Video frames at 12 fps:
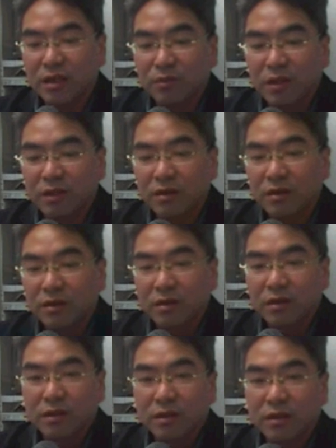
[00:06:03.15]
浏览器
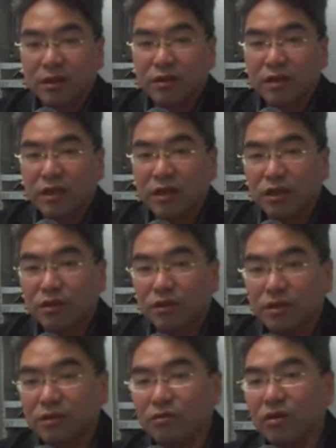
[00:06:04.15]
上面，那
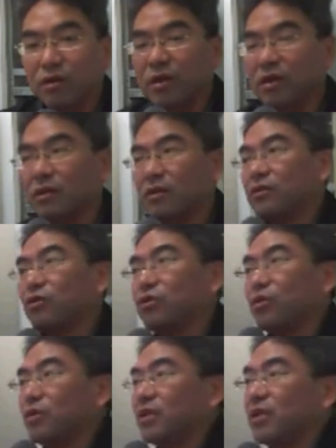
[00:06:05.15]
你可以看到这个画
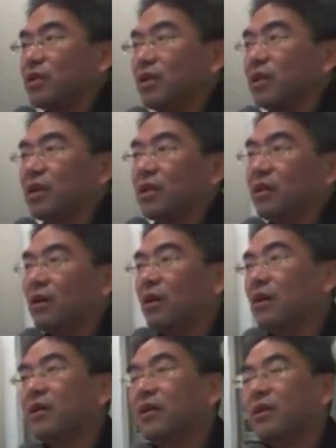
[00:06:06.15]
面，就恭喜
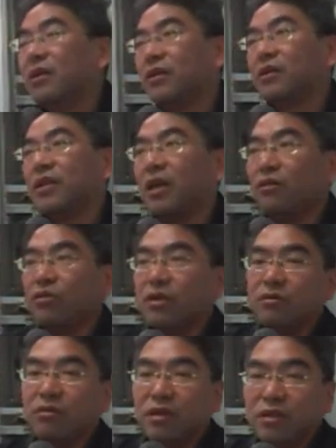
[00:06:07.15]
你了，好。
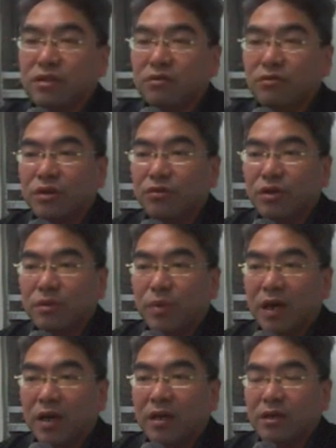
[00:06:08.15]
那待会的话
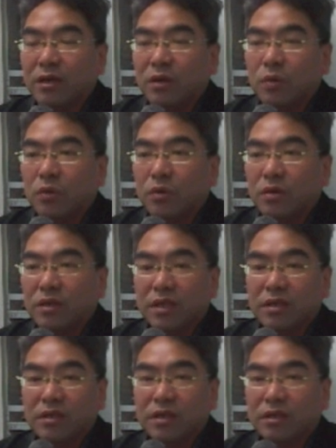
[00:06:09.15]
呢，我也会把
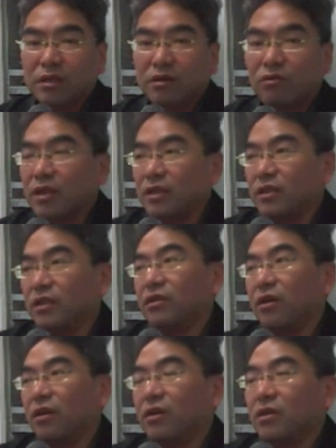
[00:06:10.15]
我现在这
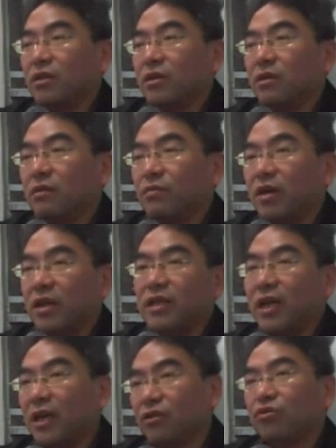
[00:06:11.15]
个环境哈，
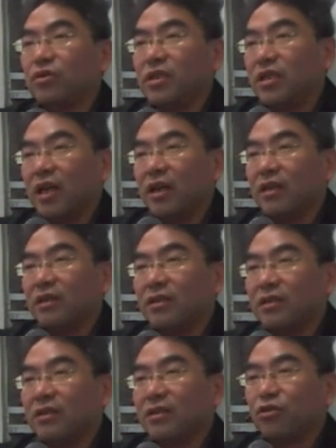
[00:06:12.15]
把它压缩
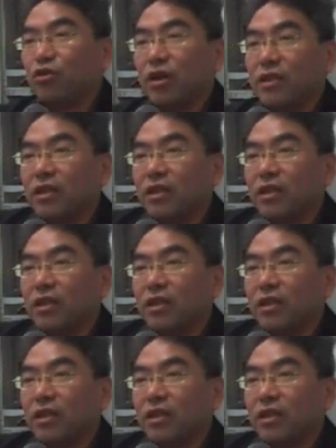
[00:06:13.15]
起来，